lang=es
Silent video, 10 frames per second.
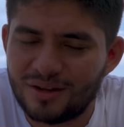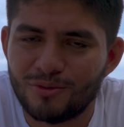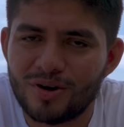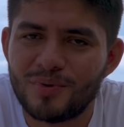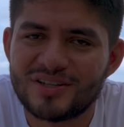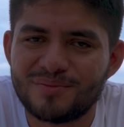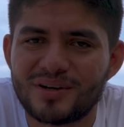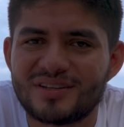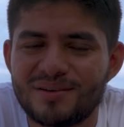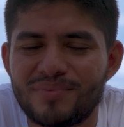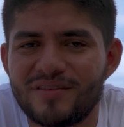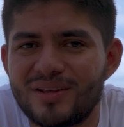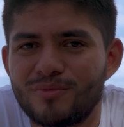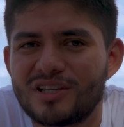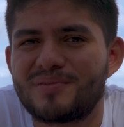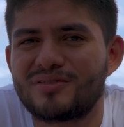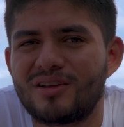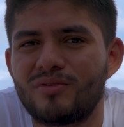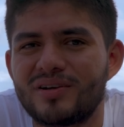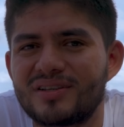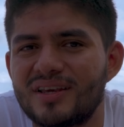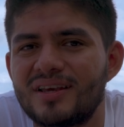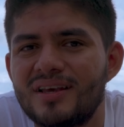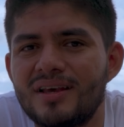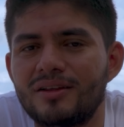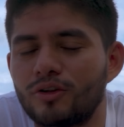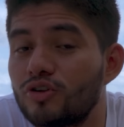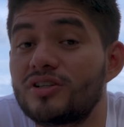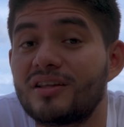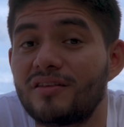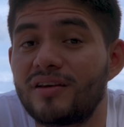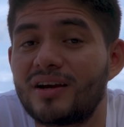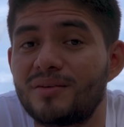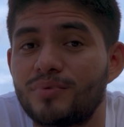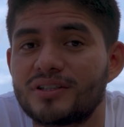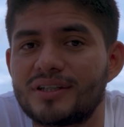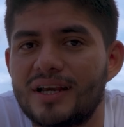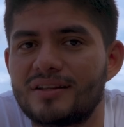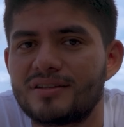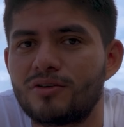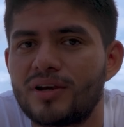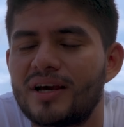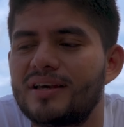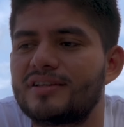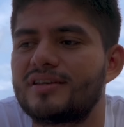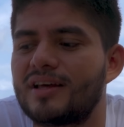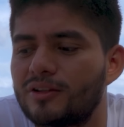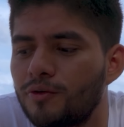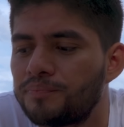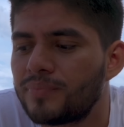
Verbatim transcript: lo vuelvo a decir porque siempre vienen muchas personas nuevas que no nos identifican y pues ahí les dejo ya ese dato.